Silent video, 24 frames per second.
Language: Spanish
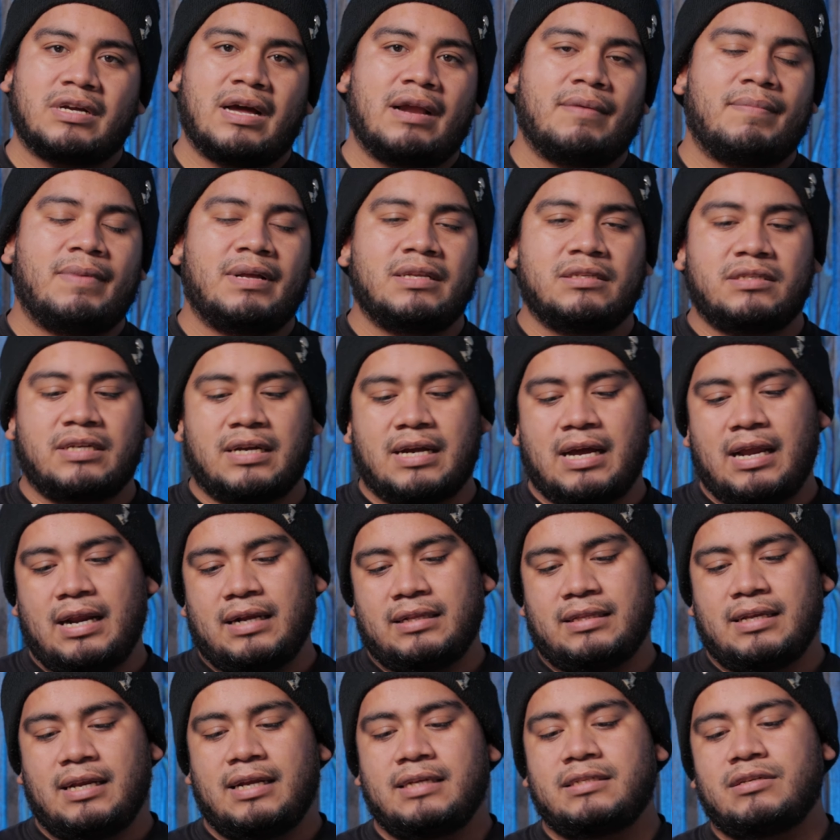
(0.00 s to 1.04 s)
Harman se
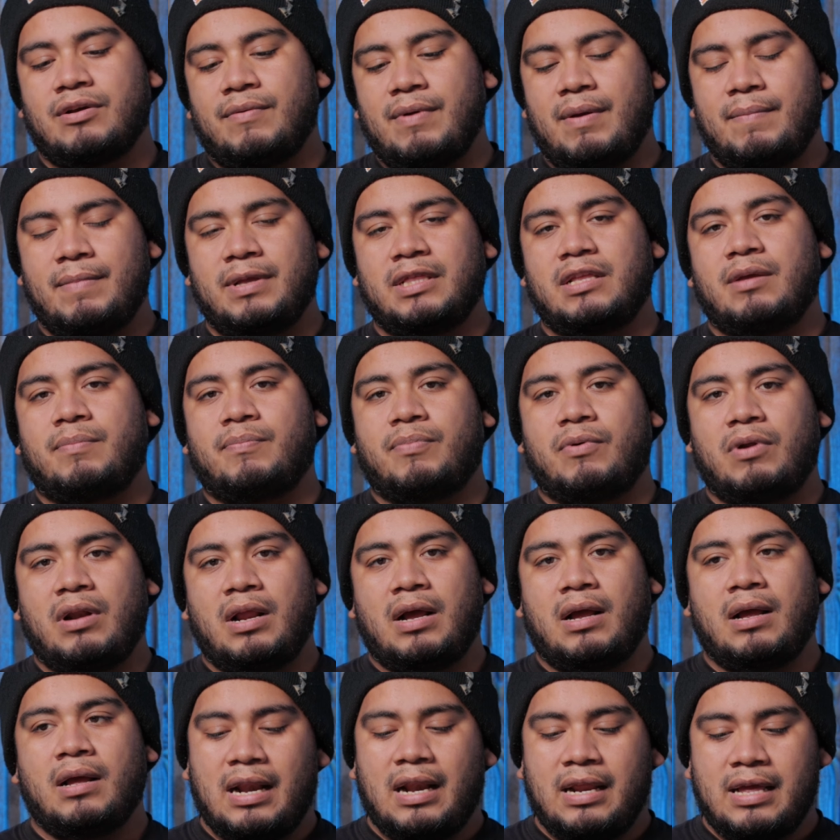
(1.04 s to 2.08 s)
caracteriza obviamente por
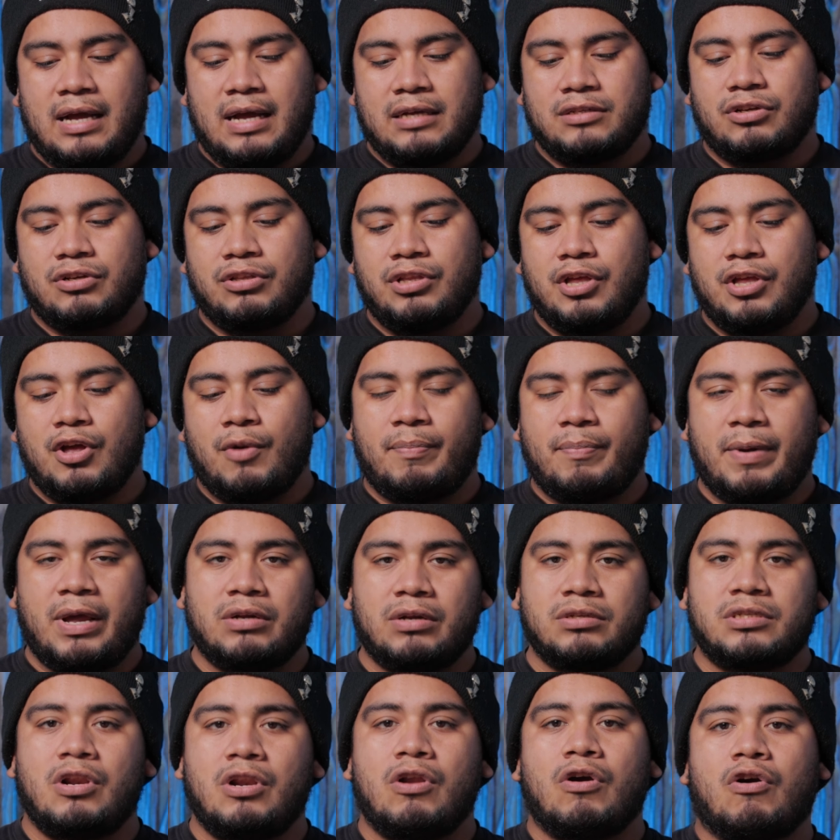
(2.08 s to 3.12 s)
la calidad de sonido,
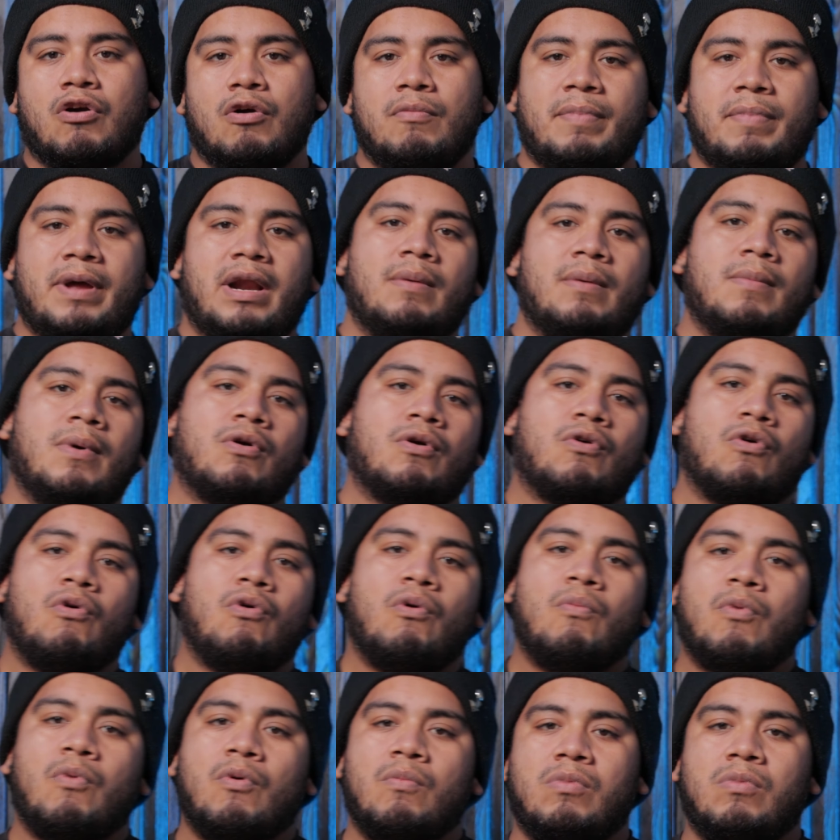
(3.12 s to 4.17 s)
pero si lo comparamos con
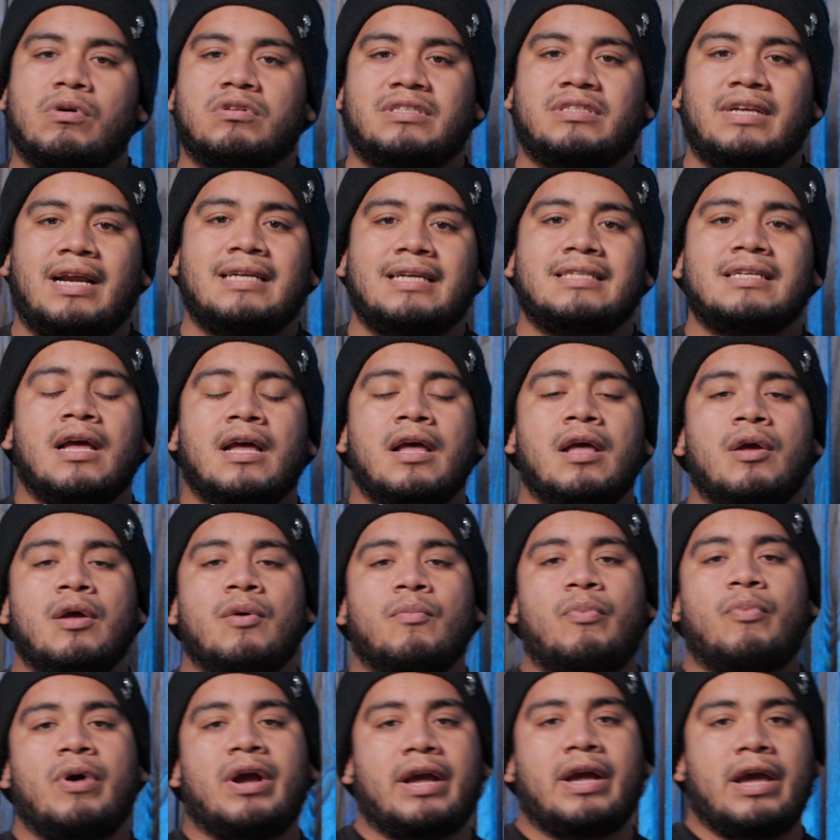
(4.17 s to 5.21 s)
un Boombox 3,
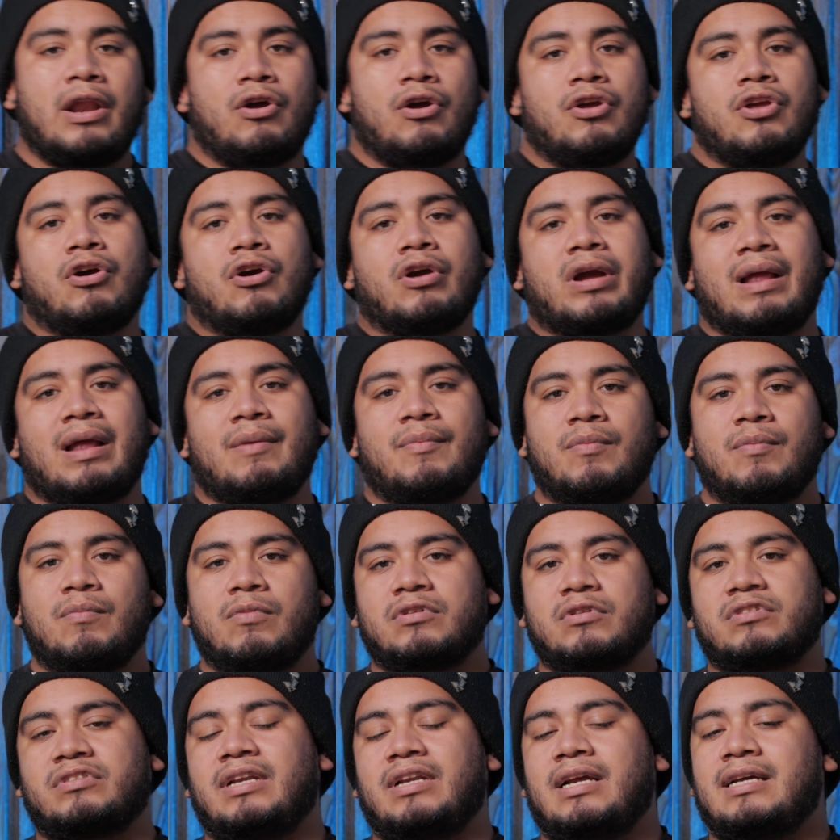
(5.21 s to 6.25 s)
pues creo yo que el
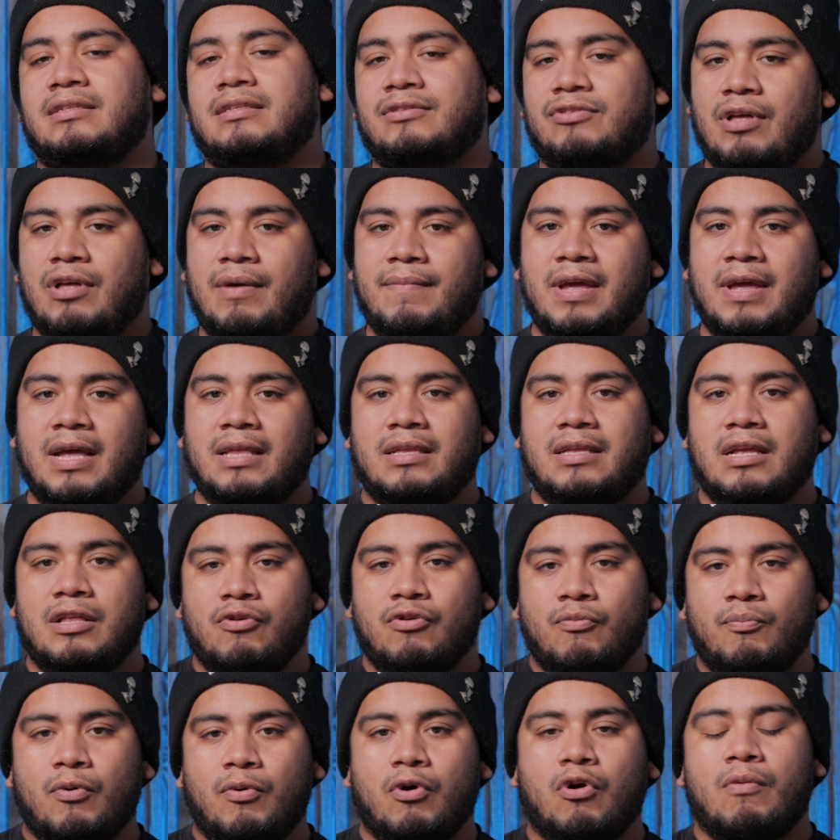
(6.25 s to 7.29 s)
Boombox 3 todavía tiene
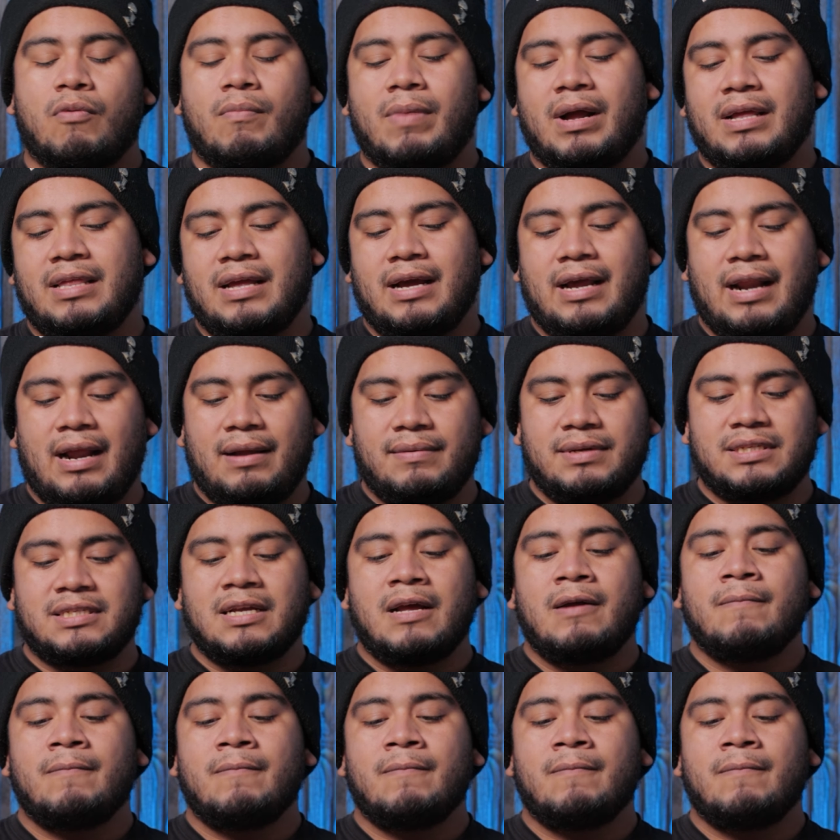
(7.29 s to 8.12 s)
un poco más de graves.